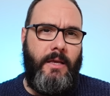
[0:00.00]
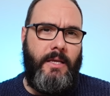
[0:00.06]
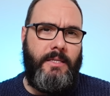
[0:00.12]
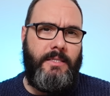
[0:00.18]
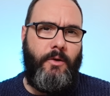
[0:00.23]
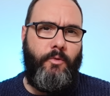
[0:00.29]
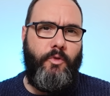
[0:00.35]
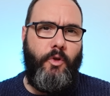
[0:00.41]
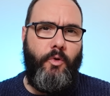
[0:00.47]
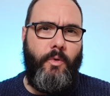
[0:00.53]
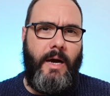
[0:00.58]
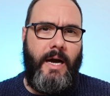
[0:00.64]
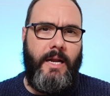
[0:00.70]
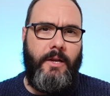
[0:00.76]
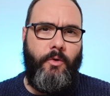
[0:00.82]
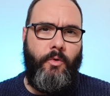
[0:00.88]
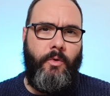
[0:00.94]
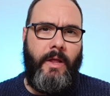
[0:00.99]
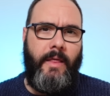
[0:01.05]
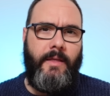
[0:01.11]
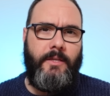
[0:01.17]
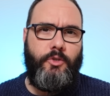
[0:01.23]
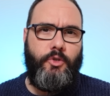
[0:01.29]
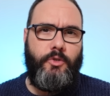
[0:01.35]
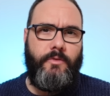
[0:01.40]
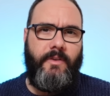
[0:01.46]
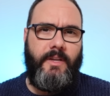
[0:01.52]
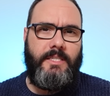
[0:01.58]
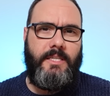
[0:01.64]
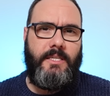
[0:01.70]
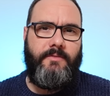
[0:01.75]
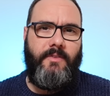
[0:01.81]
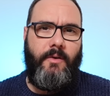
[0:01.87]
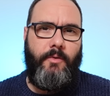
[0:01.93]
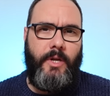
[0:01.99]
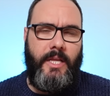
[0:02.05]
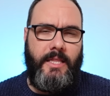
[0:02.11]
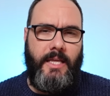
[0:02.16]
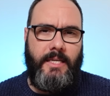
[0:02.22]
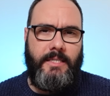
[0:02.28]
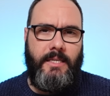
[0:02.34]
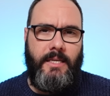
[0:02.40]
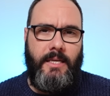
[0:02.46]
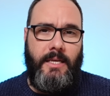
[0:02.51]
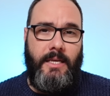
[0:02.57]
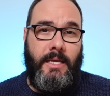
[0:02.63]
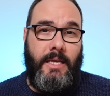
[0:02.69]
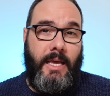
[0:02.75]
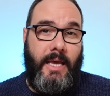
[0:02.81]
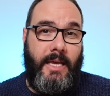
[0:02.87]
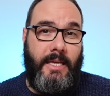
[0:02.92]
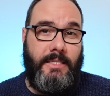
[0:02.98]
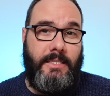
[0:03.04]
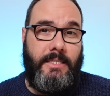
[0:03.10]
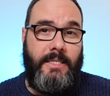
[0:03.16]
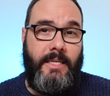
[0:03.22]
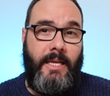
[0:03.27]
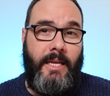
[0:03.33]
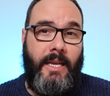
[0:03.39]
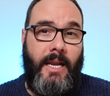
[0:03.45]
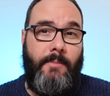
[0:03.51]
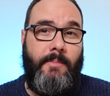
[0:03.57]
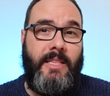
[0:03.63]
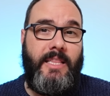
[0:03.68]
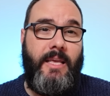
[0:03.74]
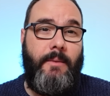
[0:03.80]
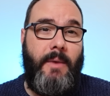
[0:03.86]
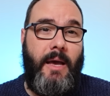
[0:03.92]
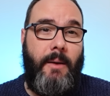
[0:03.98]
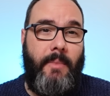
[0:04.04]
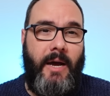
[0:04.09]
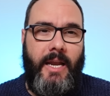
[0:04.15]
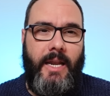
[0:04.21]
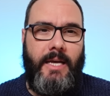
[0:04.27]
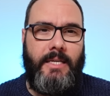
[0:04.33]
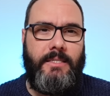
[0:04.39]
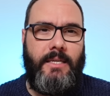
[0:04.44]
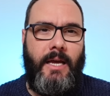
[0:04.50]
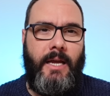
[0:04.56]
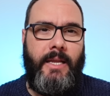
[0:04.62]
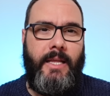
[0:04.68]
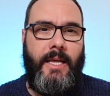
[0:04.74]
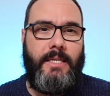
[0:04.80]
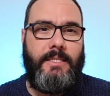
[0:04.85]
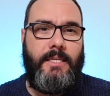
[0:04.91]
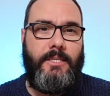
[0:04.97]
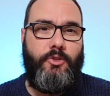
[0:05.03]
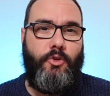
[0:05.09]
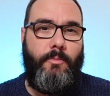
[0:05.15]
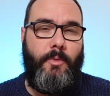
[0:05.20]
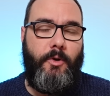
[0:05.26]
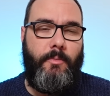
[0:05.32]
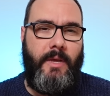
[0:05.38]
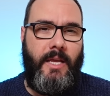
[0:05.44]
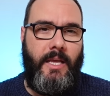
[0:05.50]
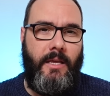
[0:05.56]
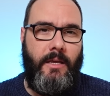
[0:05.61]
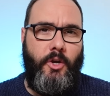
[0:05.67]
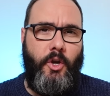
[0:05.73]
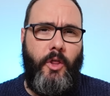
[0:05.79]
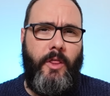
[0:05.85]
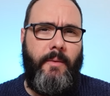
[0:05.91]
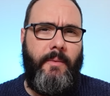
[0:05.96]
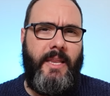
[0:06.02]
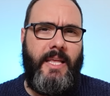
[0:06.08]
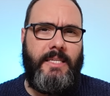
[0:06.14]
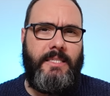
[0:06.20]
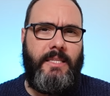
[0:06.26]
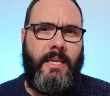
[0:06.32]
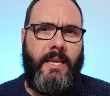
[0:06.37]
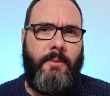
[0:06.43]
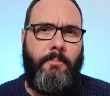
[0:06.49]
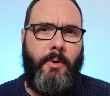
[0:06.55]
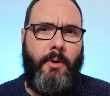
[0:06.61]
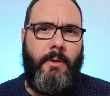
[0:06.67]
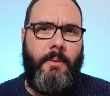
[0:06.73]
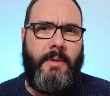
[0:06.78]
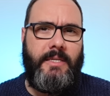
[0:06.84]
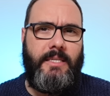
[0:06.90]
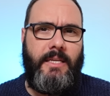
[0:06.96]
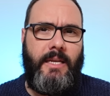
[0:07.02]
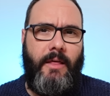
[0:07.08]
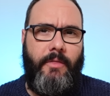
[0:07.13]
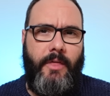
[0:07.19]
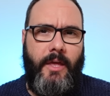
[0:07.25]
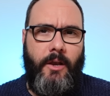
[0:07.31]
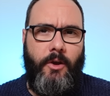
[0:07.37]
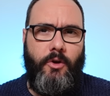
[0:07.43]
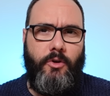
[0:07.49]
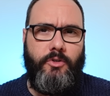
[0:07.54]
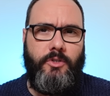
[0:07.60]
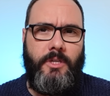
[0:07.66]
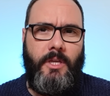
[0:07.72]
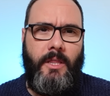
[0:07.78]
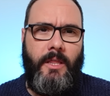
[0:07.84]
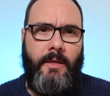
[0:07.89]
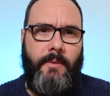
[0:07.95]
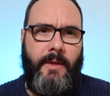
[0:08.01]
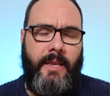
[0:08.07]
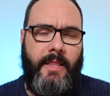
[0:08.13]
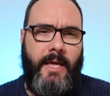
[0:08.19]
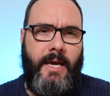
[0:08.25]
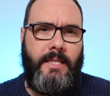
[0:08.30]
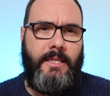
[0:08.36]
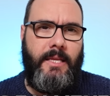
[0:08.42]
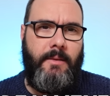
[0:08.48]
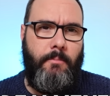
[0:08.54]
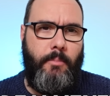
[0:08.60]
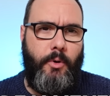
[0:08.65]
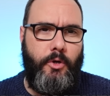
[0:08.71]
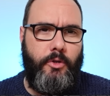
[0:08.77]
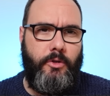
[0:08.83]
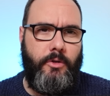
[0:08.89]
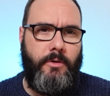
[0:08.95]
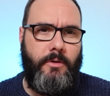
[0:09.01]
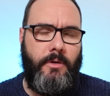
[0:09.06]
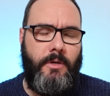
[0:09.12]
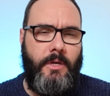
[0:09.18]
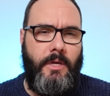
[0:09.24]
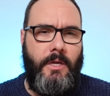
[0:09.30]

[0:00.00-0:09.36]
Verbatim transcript: En segundo lugar, una de sus frases favoritas es si realmente me amaras, harías esto por mí. No deberías tener problemas en hacerlo si de verdad te importo